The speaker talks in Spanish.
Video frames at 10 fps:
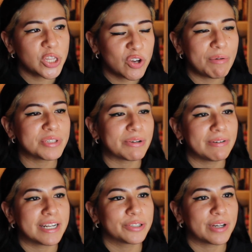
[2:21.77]
no vamos a
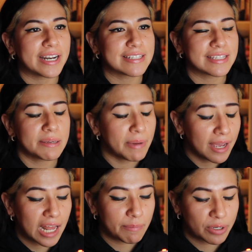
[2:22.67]
volver a tocar ese
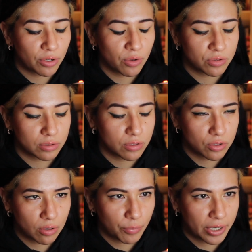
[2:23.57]
tema, al menos
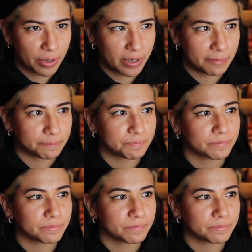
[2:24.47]
no por ahora.